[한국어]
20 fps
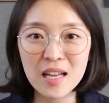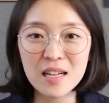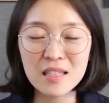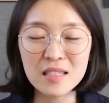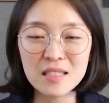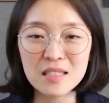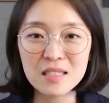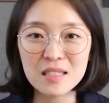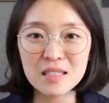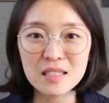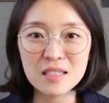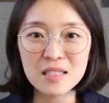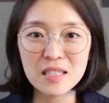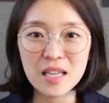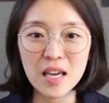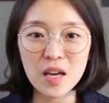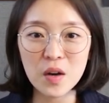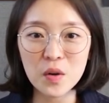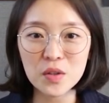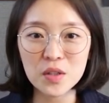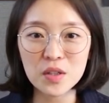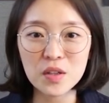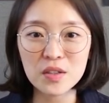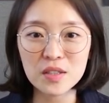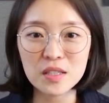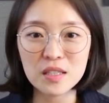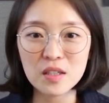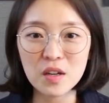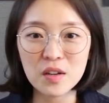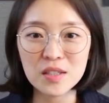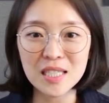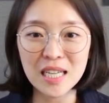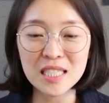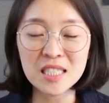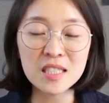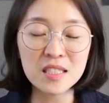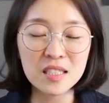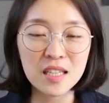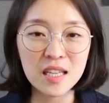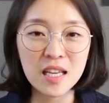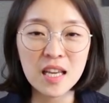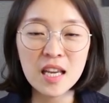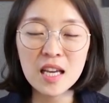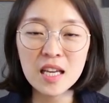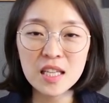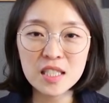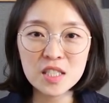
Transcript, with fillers: 앨리스의 어떤 그런 자신들의